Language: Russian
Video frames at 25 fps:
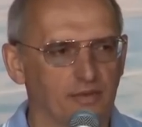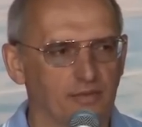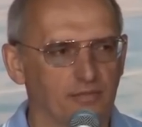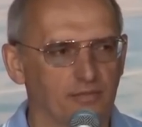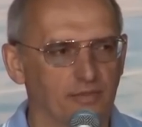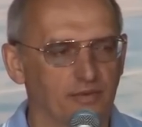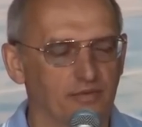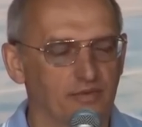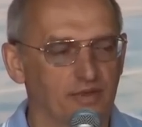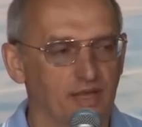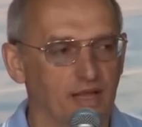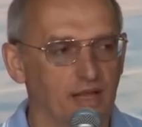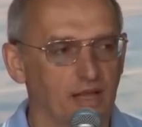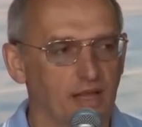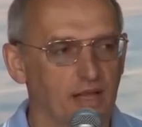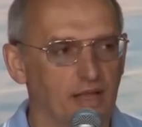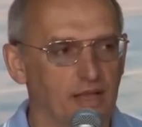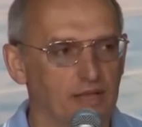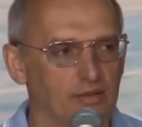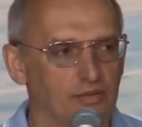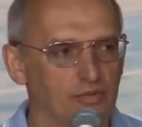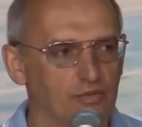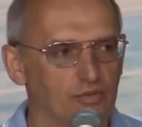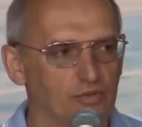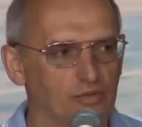повторяя
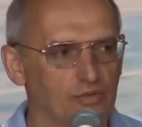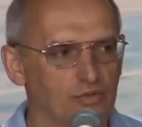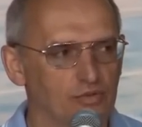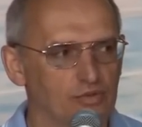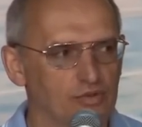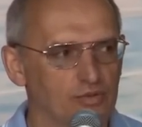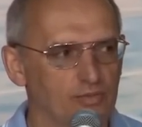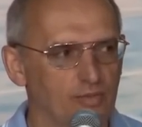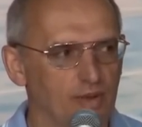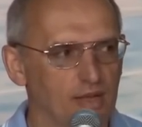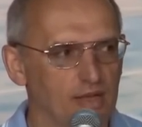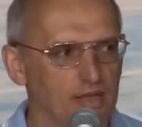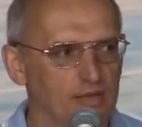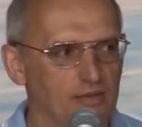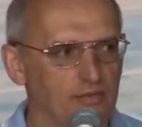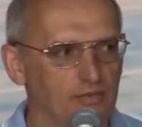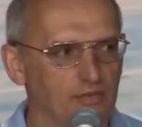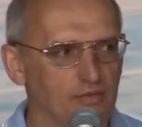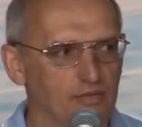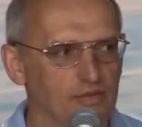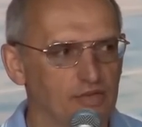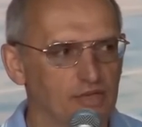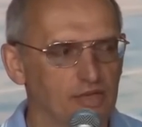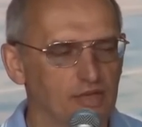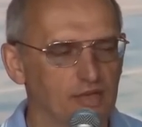одну и ту же
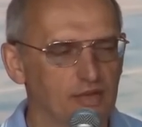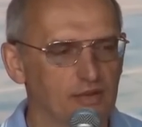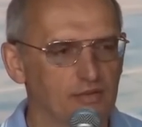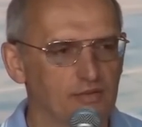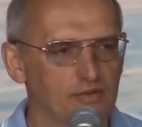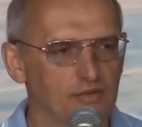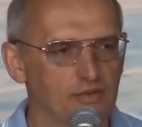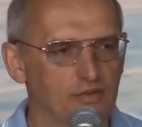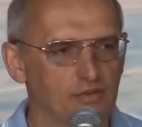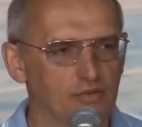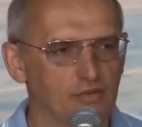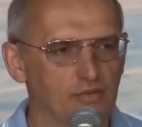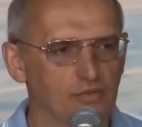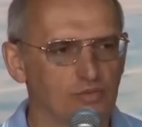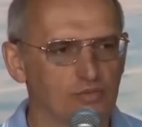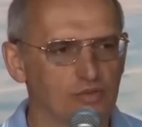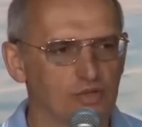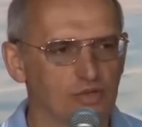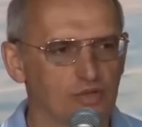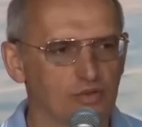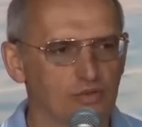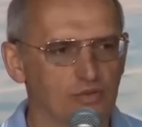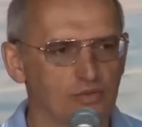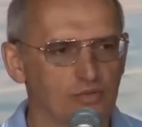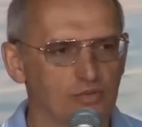молитву, человек все глубже,
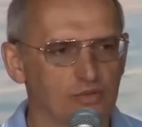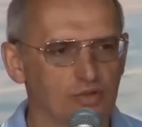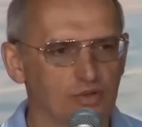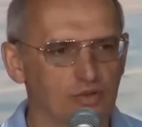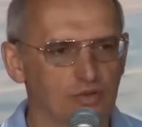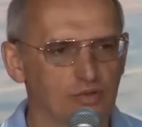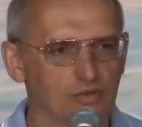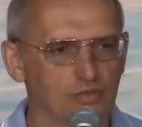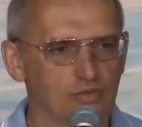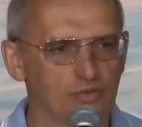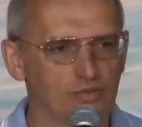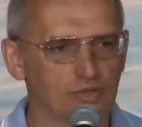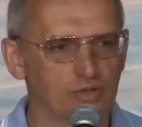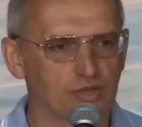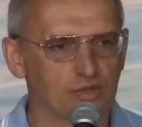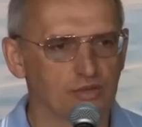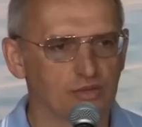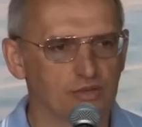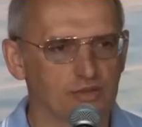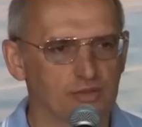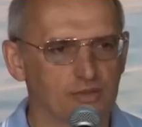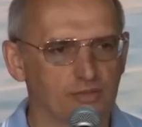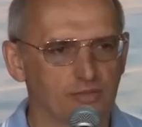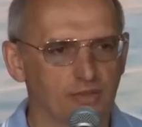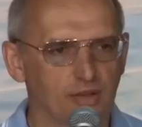глубже, глубже
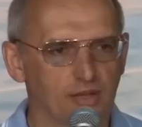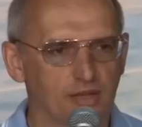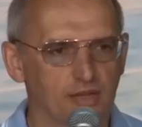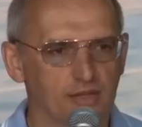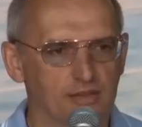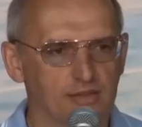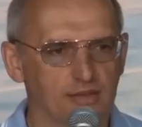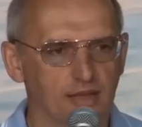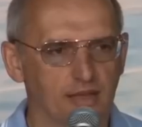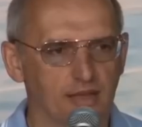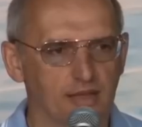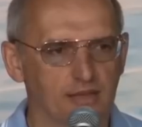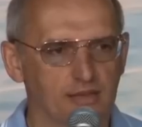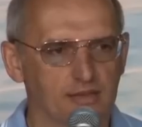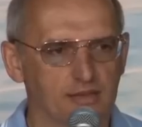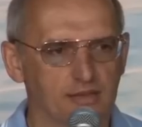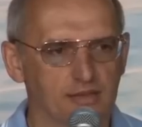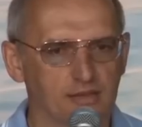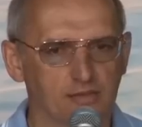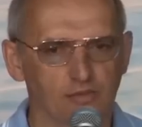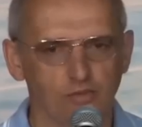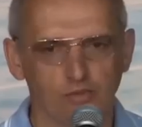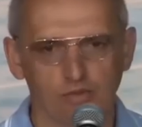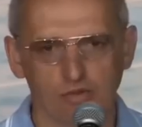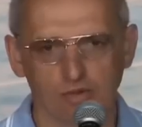соприкасается
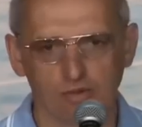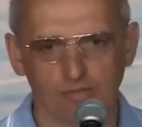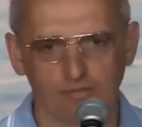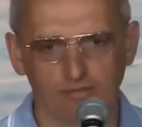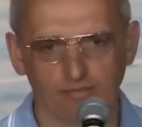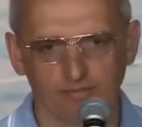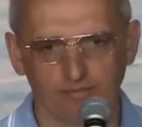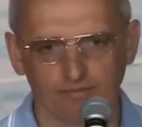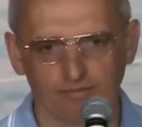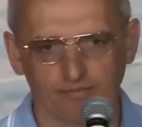с Богом.